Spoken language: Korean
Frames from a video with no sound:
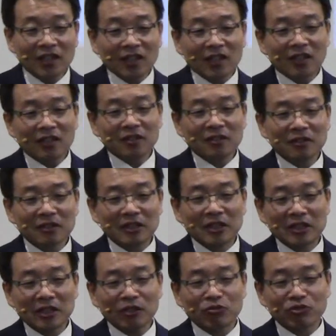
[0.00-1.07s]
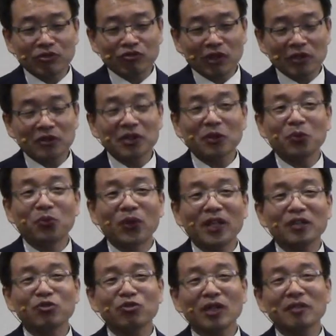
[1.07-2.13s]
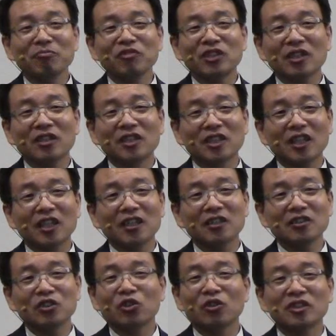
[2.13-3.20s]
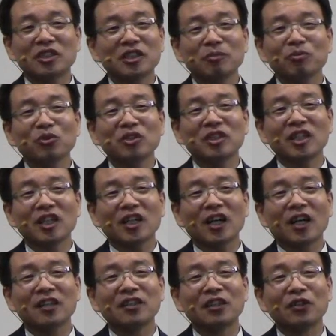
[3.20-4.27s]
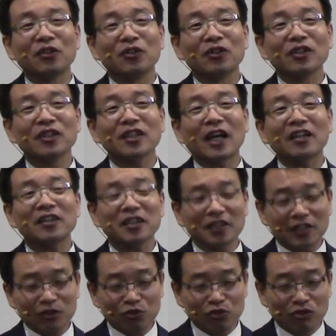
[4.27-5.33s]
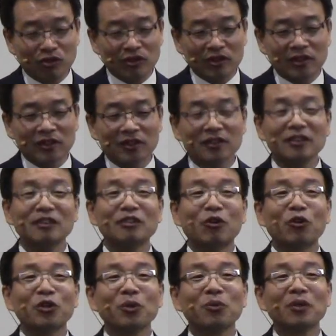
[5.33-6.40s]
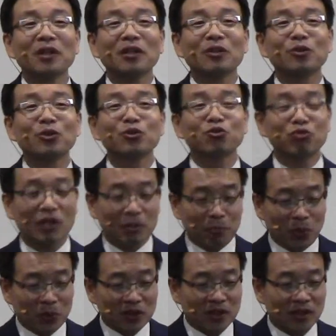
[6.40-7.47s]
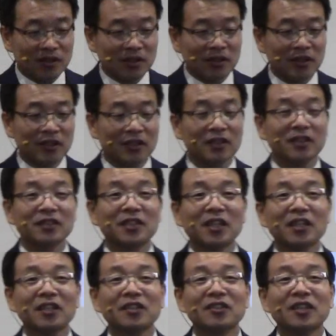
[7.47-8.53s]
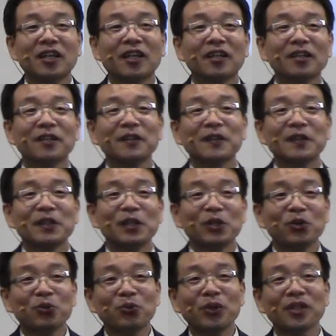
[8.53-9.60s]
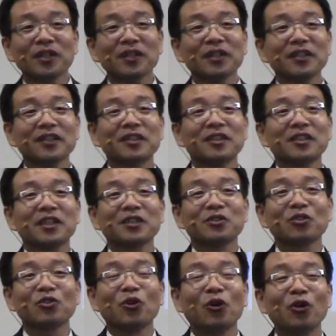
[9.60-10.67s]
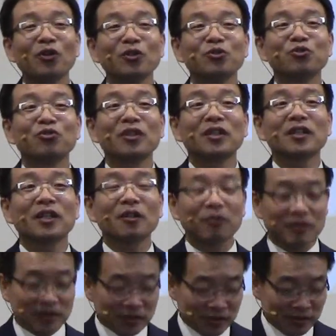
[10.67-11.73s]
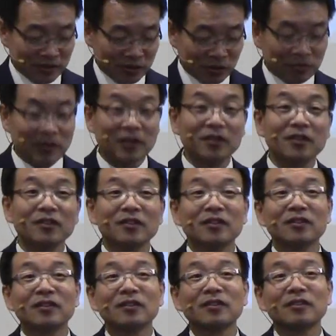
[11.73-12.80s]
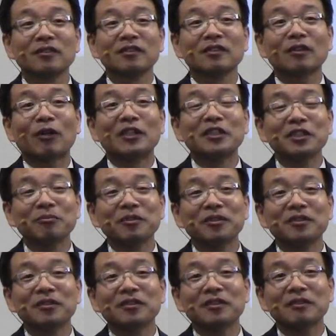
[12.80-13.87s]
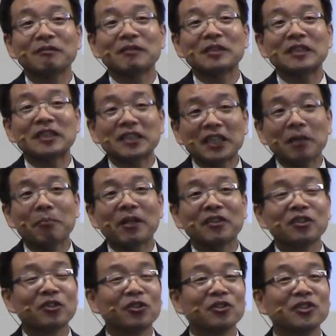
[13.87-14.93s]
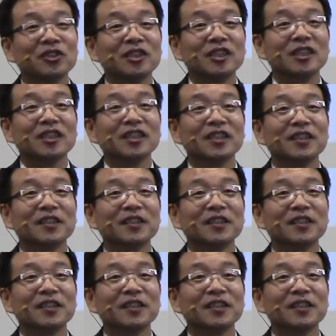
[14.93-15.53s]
아, 그때 수학 선생님이 왜 수학 문제를 그렇게 냈는지 저는 지금도 이해가 안 돼요. 가뜩이나 수학을 어려워하고 수학 포기자들이 생기는데 왜 그렇게 해서 더 수학에 어, 정말 관심을 끄게 만들었는지